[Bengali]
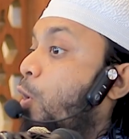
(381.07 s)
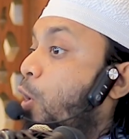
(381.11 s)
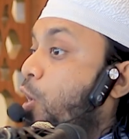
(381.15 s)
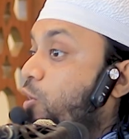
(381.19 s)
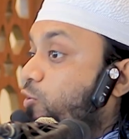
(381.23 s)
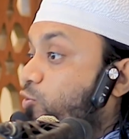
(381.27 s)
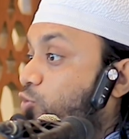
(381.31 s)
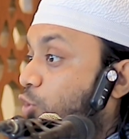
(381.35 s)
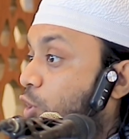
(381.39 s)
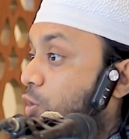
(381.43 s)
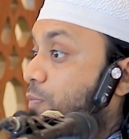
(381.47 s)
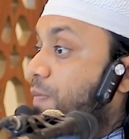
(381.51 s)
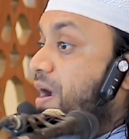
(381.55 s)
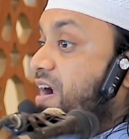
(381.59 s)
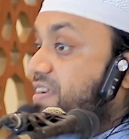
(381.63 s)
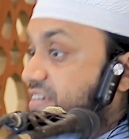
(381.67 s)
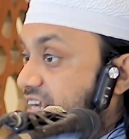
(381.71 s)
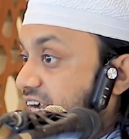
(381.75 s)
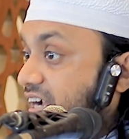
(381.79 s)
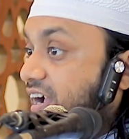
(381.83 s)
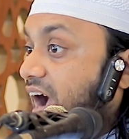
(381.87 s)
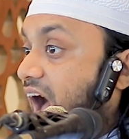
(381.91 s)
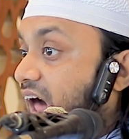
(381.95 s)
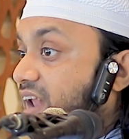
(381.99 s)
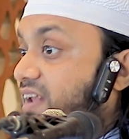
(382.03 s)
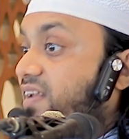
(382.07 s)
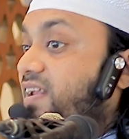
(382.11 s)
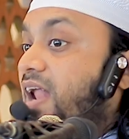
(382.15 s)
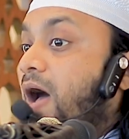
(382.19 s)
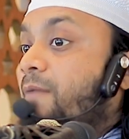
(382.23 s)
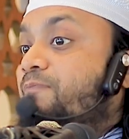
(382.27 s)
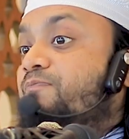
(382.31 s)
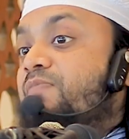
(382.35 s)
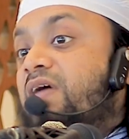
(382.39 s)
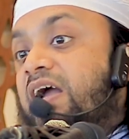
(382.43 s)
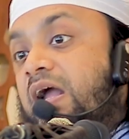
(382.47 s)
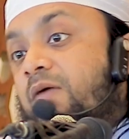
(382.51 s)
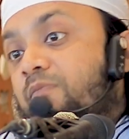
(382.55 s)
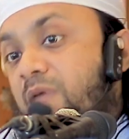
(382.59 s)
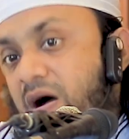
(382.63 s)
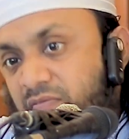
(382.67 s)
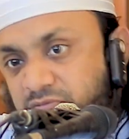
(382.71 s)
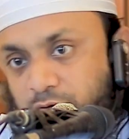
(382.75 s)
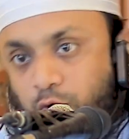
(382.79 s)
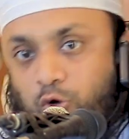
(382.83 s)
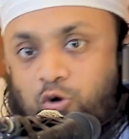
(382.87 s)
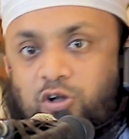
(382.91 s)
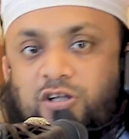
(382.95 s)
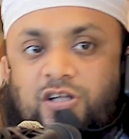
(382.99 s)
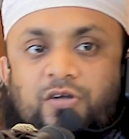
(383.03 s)
অটোমেটিক আল্লাহ আপনাকে মাফ
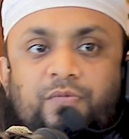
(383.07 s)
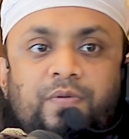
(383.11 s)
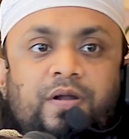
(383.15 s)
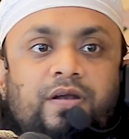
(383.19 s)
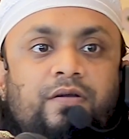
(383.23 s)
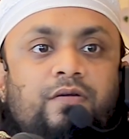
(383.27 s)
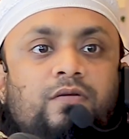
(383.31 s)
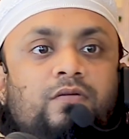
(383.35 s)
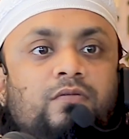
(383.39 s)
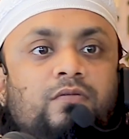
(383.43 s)
করে দিবে